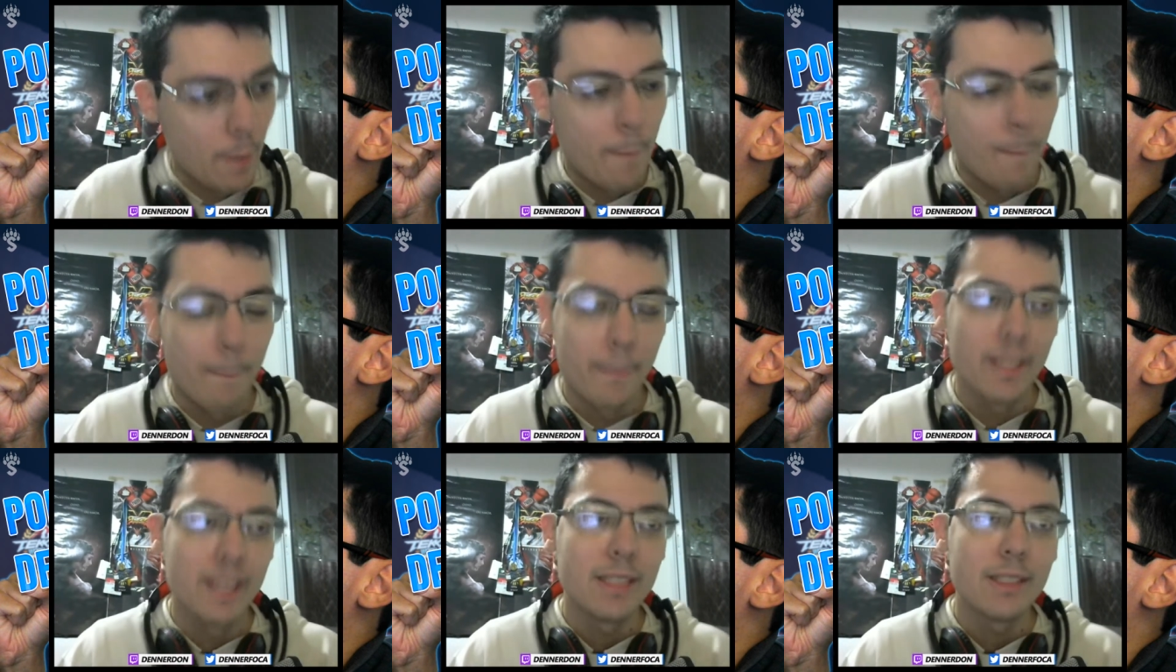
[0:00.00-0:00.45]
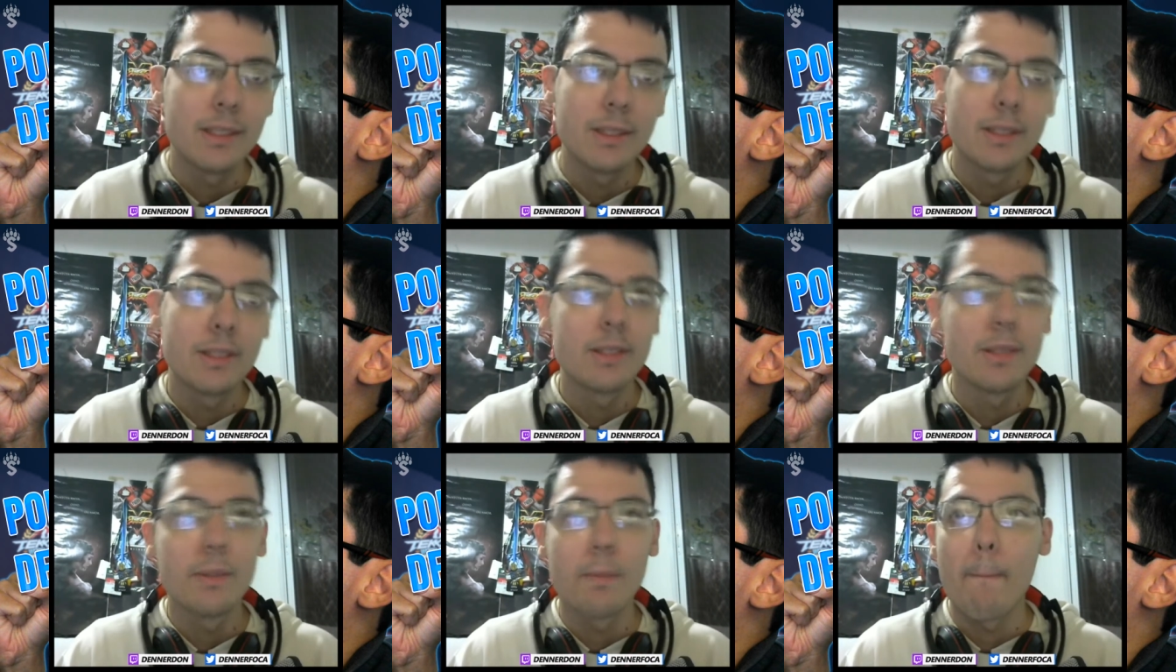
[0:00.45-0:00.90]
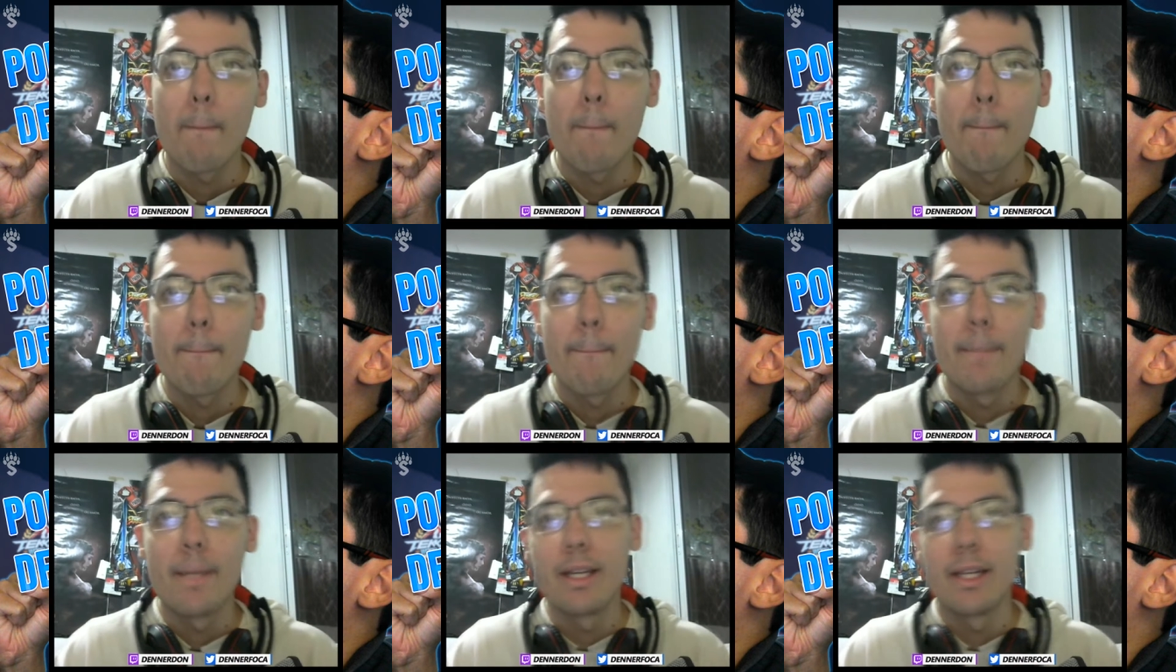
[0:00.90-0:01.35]
mas
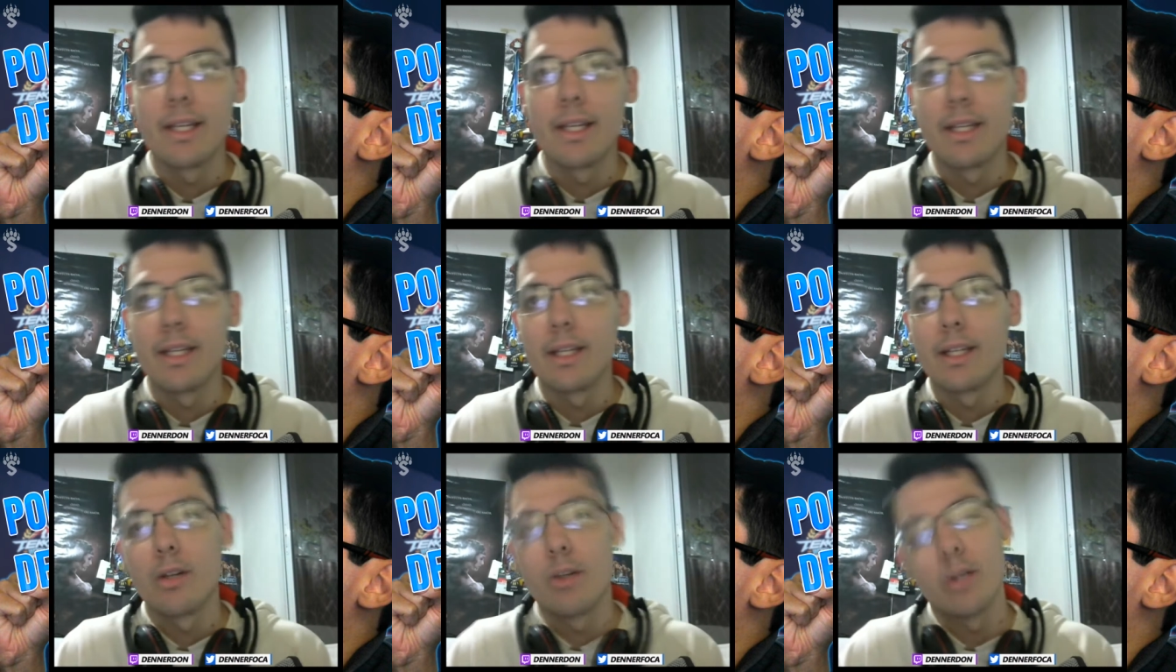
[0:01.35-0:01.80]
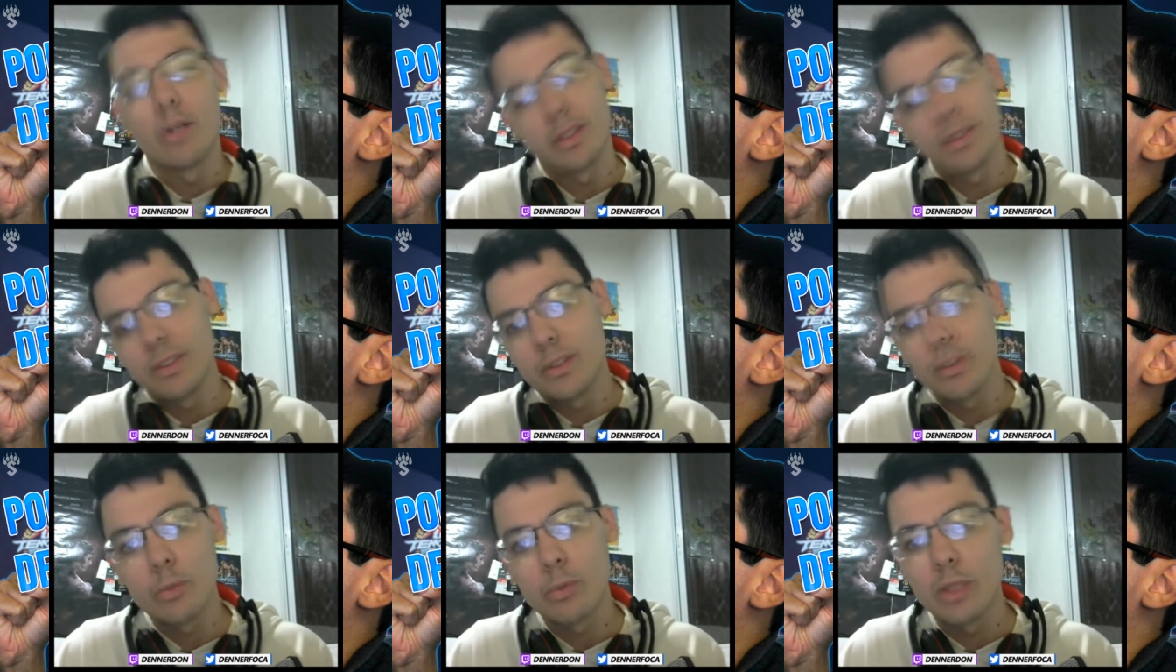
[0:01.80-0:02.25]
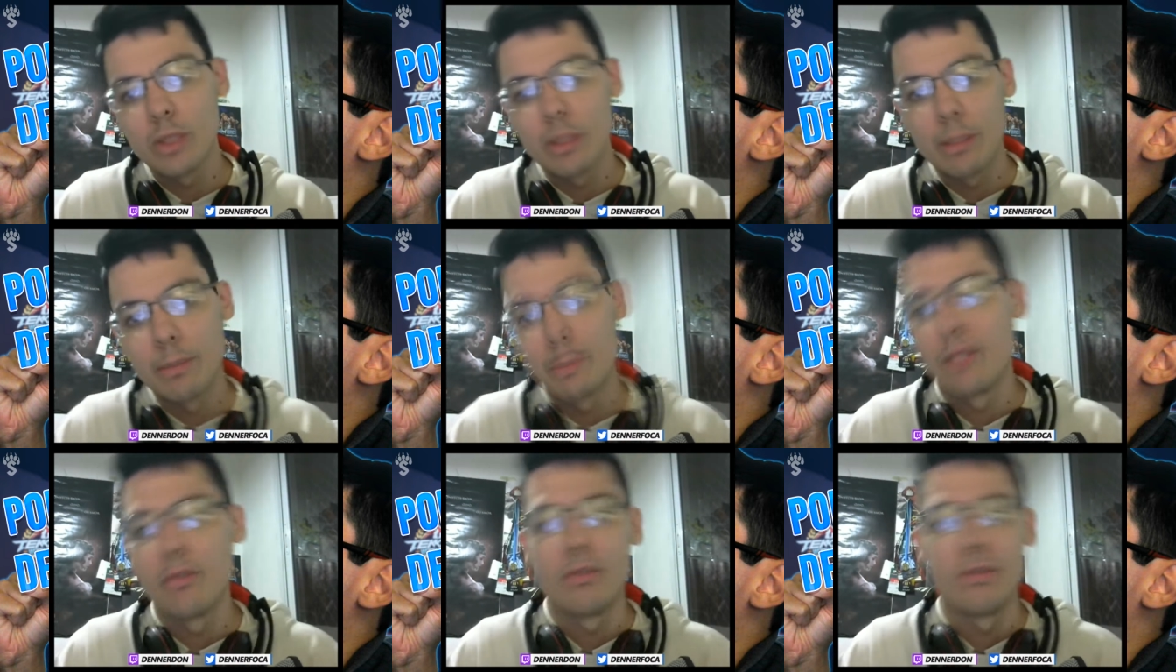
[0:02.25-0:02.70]
é, às vezes com os
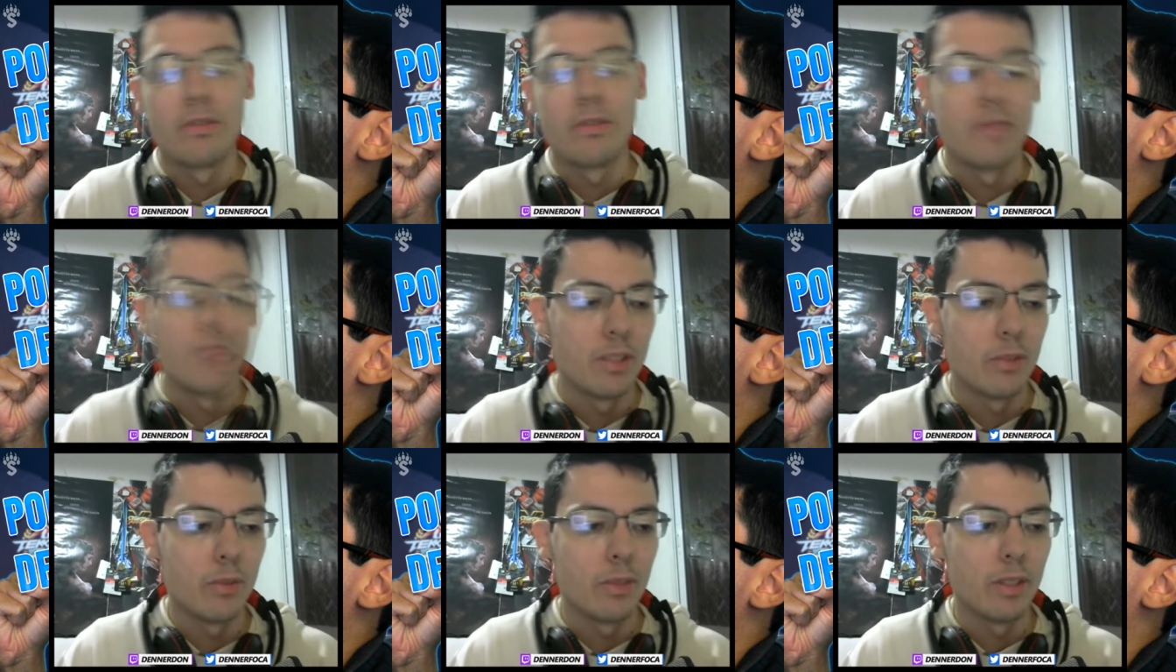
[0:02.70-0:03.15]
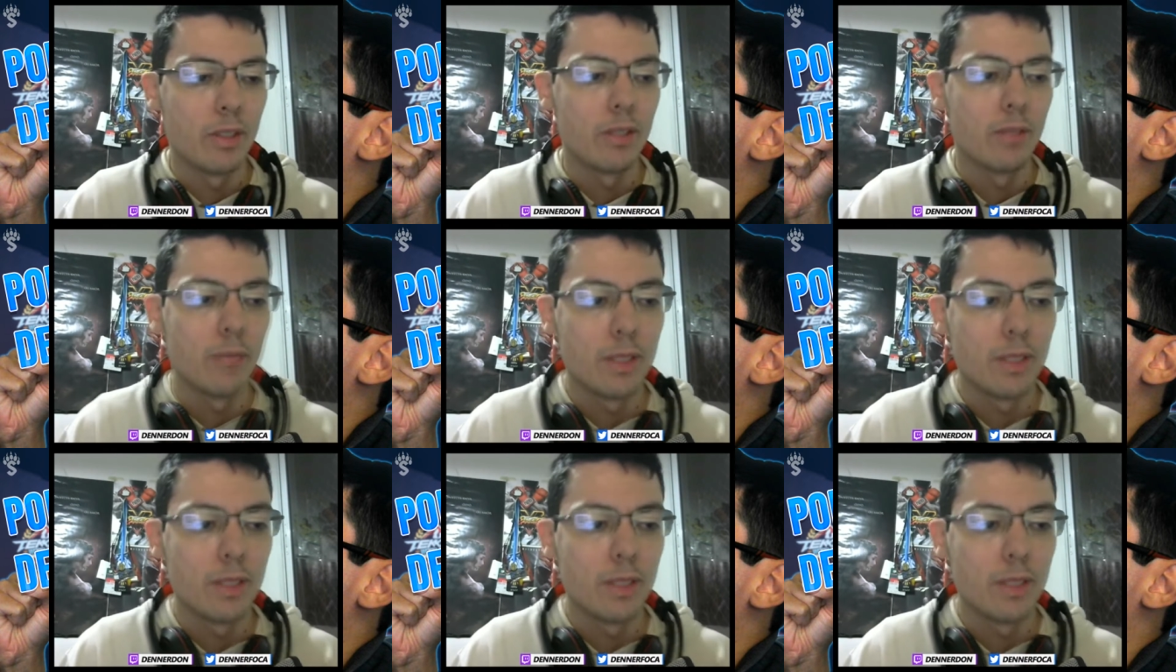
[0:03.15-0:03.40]
amigos de vez em quando,